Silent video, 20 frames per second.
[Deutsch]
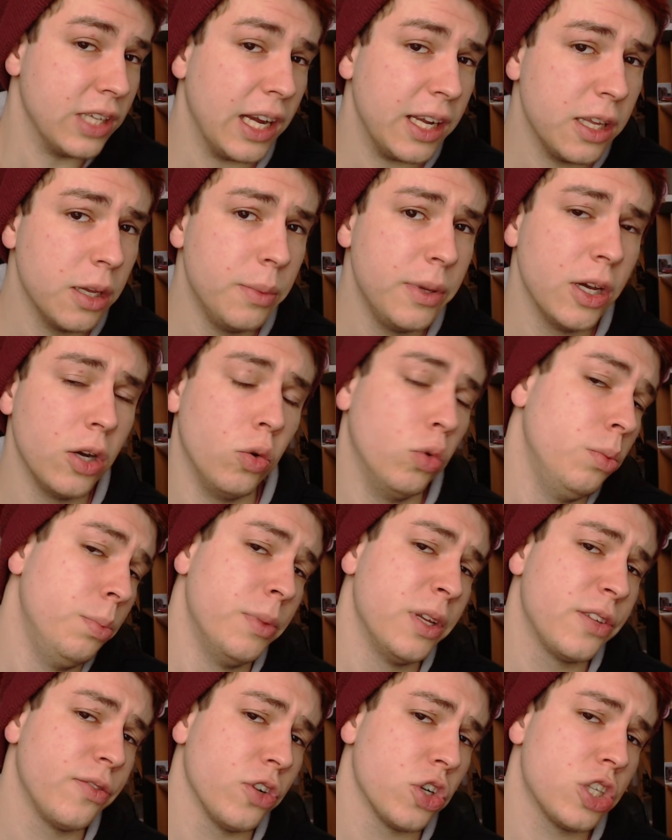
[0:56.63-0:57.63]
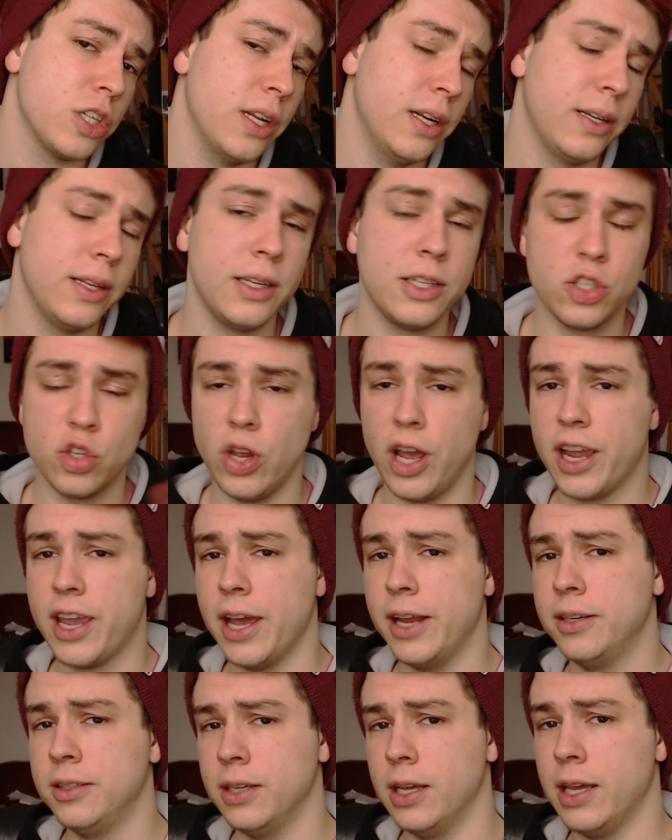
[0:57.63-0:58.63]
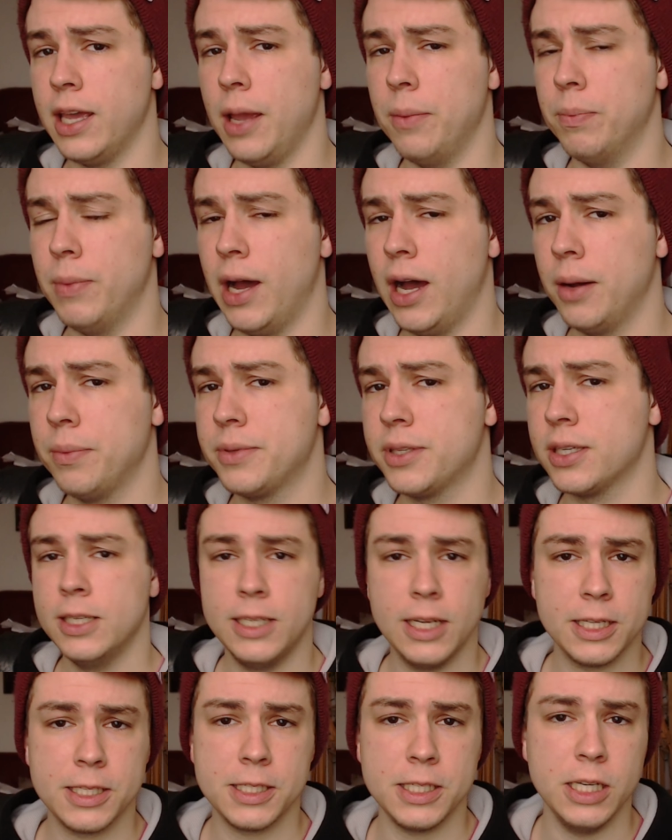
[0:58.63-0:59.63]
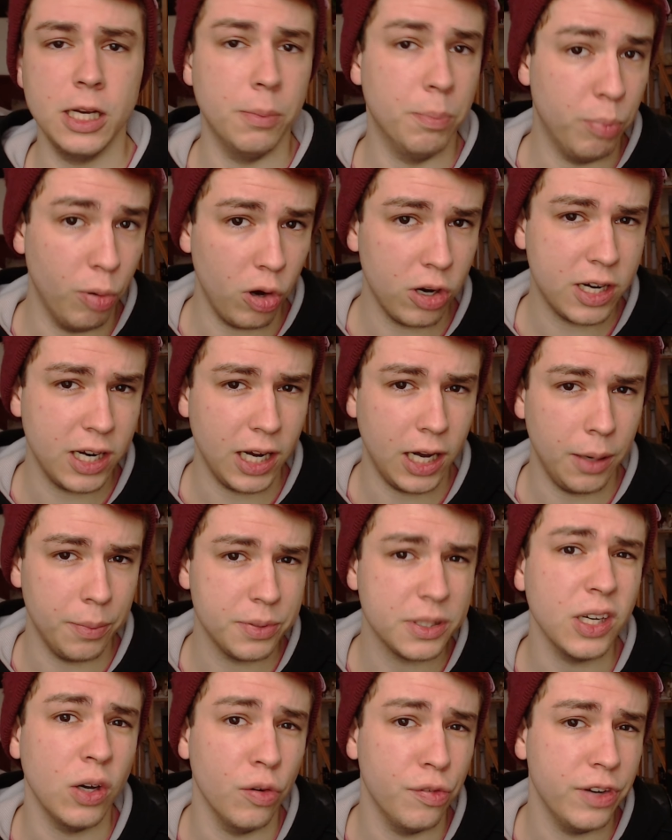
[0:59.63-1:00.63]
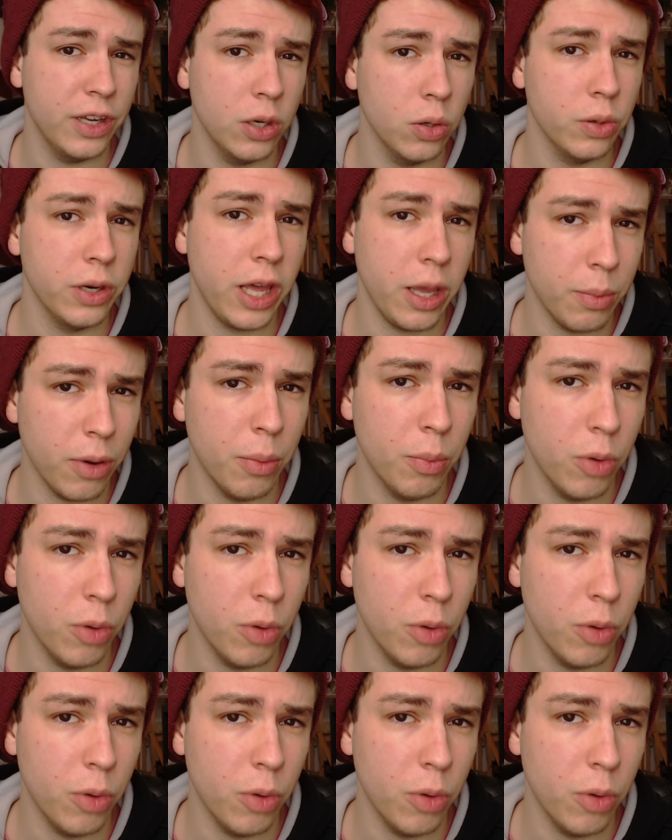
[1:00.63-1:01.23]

da ihr mir unmissverständlich zu erkennen gegeben habt, dass ihr Bock habt auf Hello Neighbor